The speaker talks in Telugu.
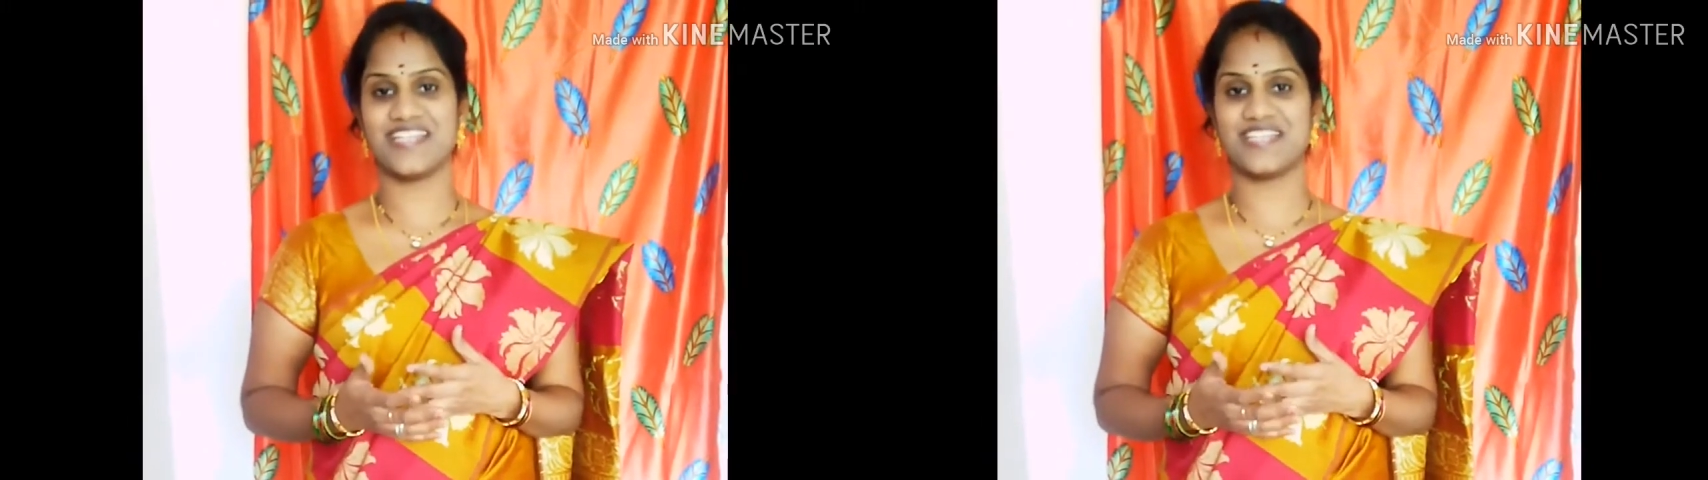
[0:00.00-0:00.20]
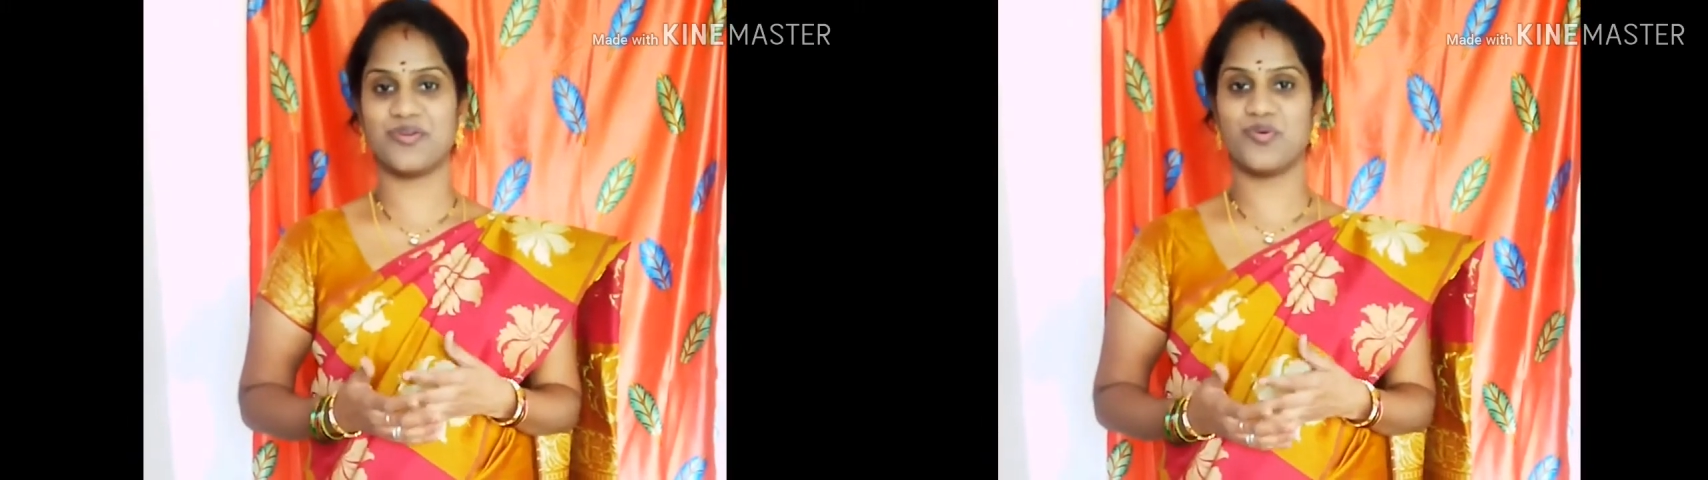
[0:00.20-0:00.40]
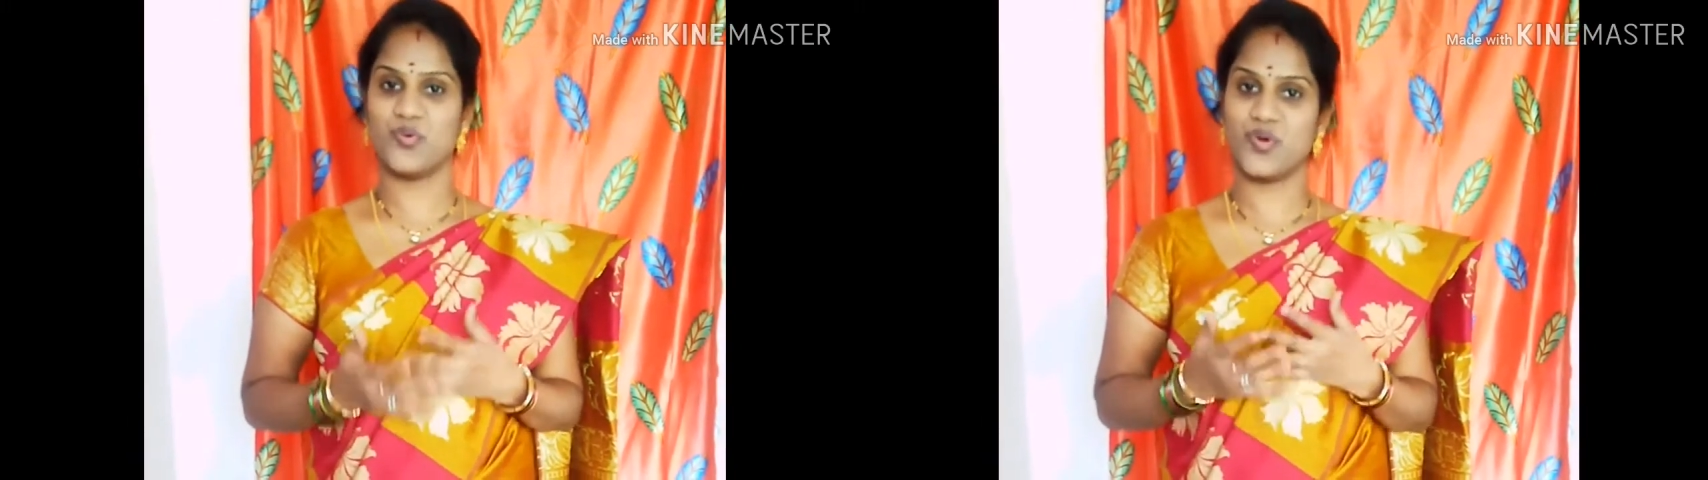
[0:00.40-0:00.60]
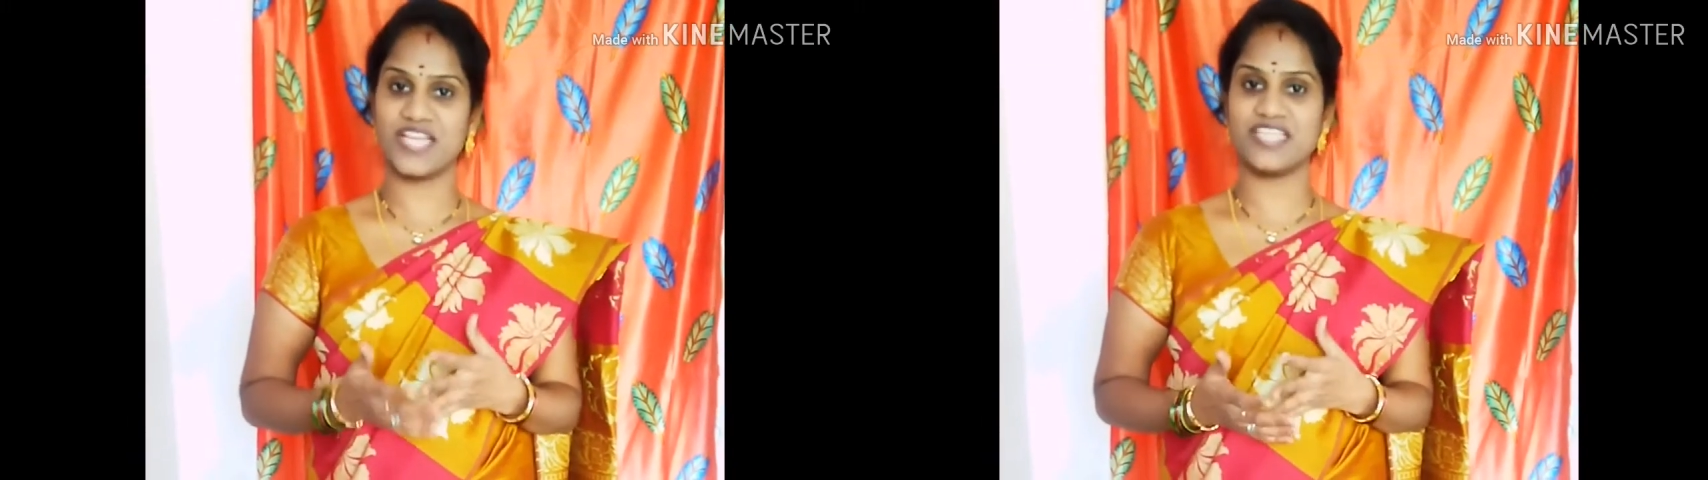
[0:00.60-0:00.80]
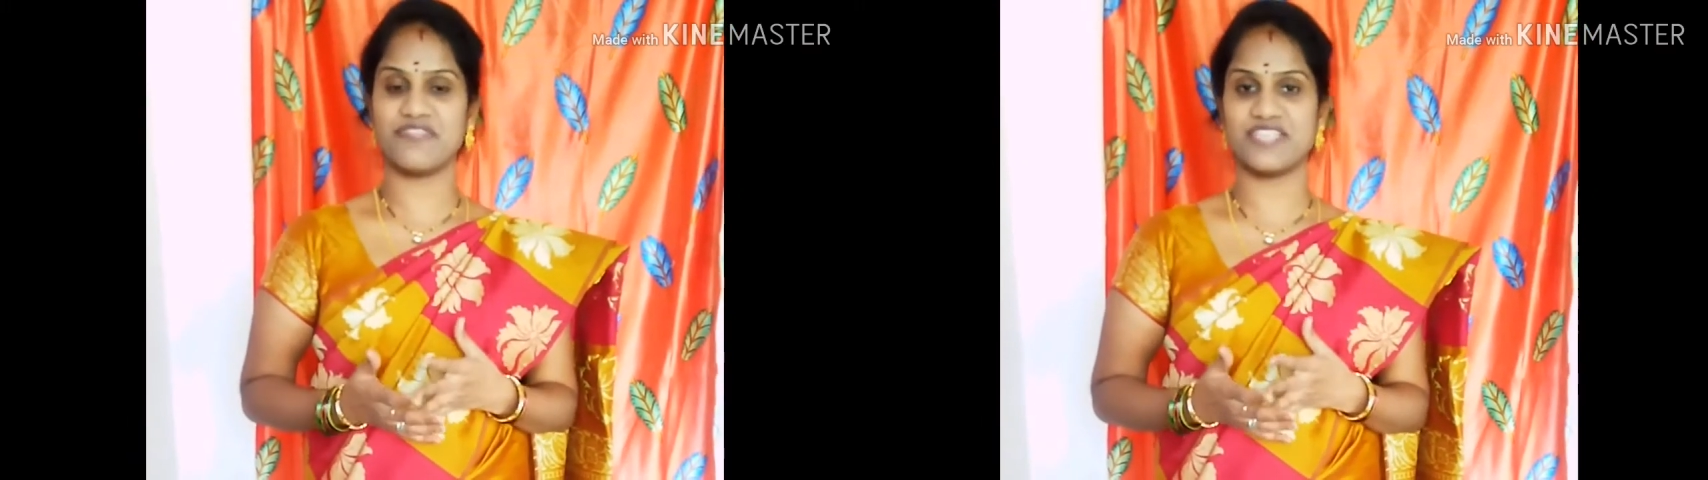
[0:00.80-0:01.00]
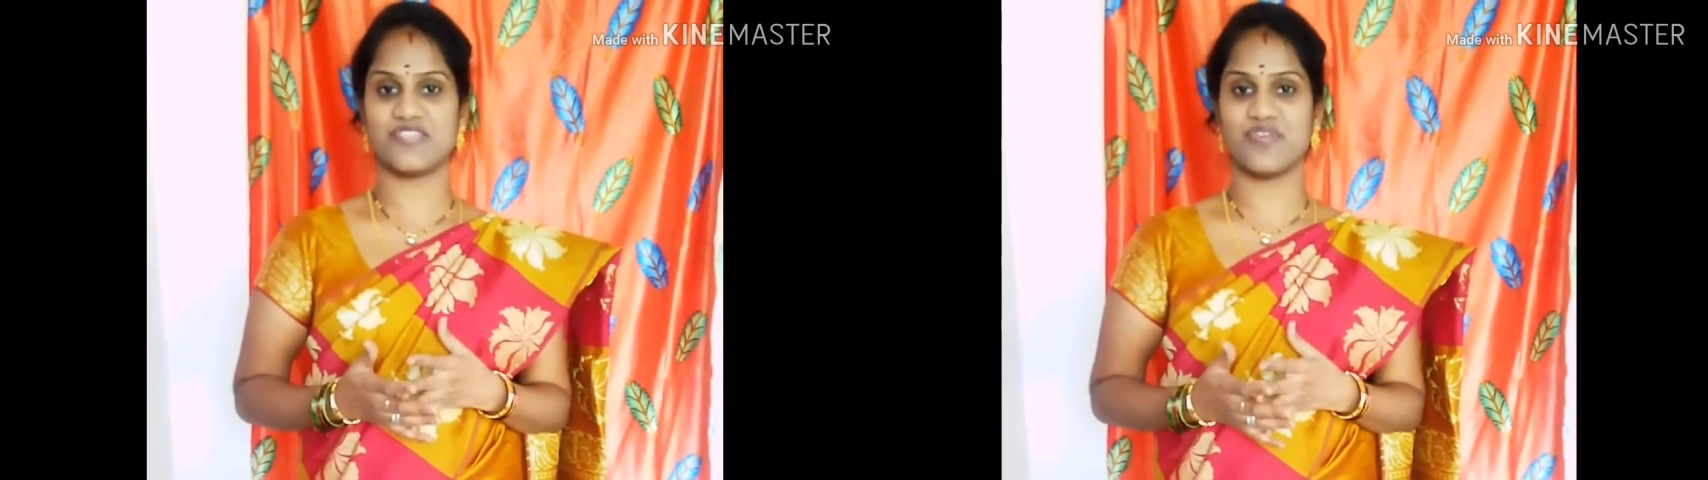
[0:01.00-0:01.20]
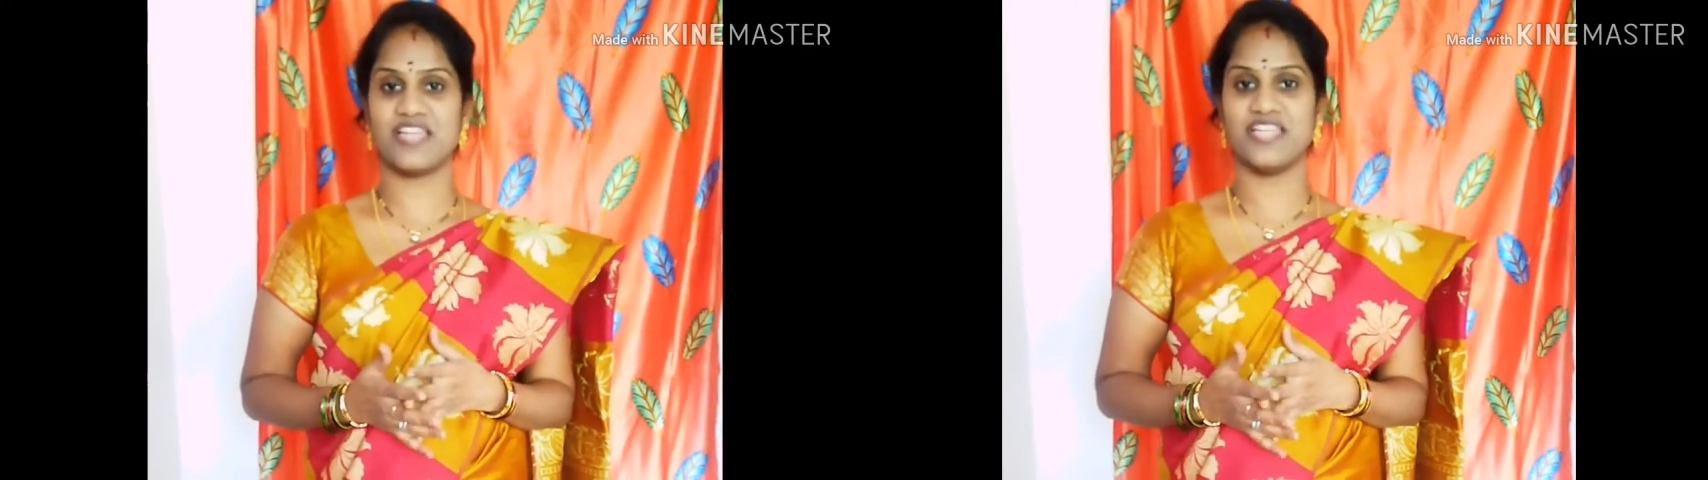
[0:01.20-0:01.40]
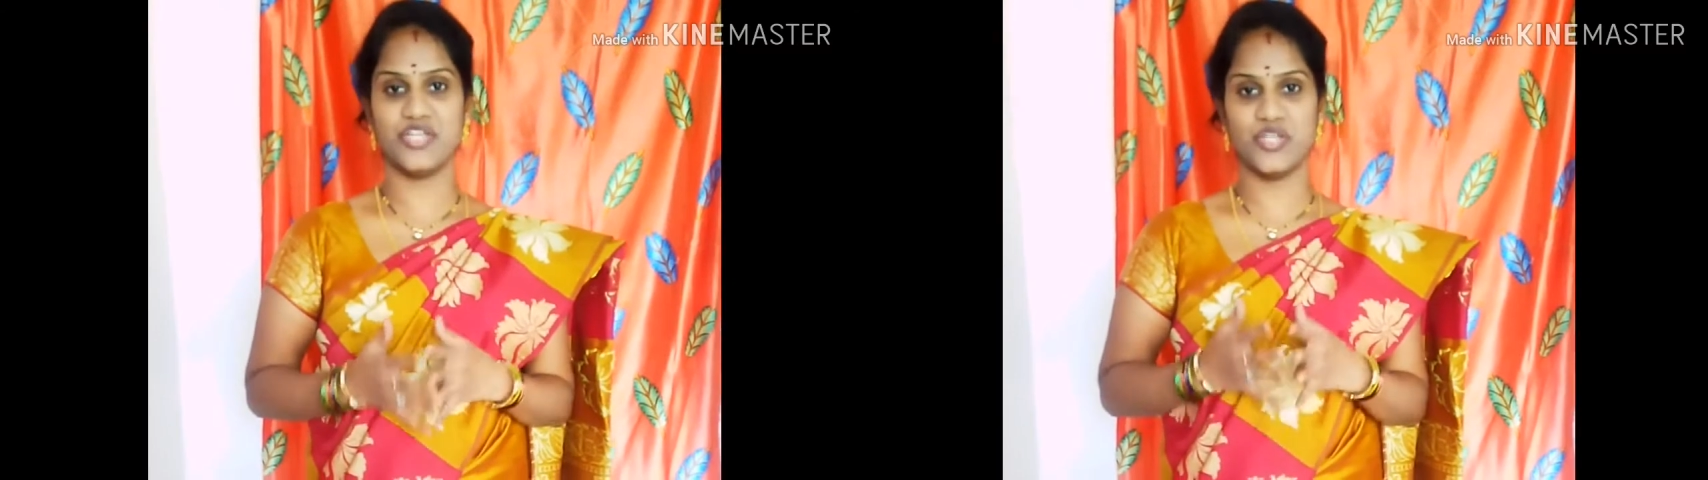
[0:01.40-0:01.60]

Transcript: అందరూ ఉగాది ఫెస్టివల్ ని